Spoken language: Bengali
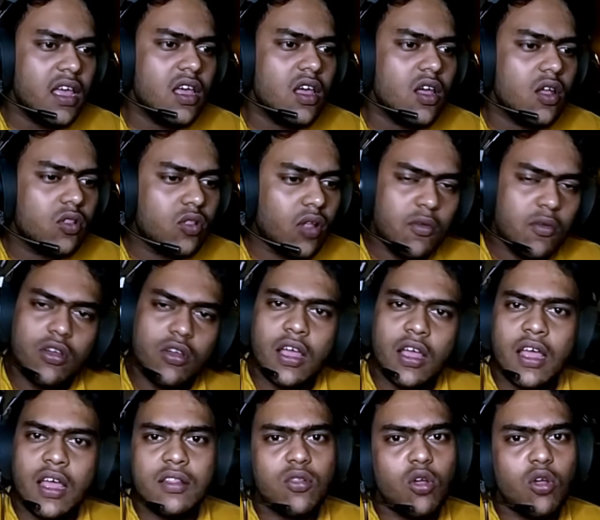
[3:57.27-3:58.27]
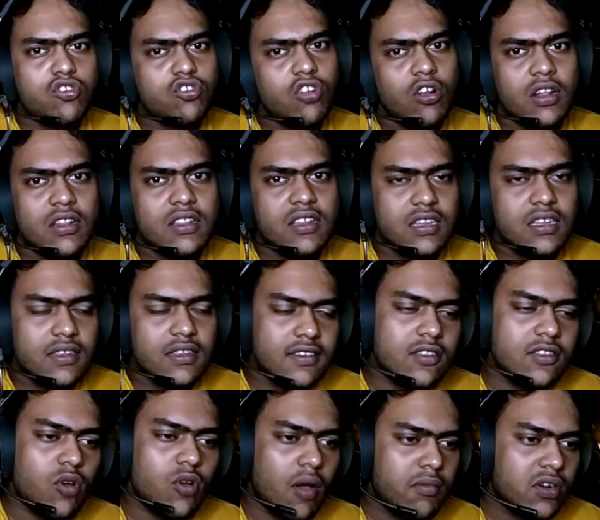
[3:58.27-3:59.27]
তো আমি ওকে দশ ডলার দিয়ে দিয়েছি
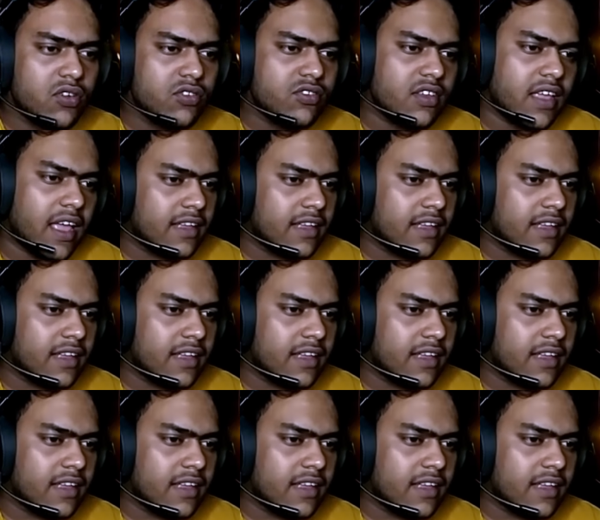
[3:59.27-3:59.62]
তো আমার হচ্ছে গ্যাস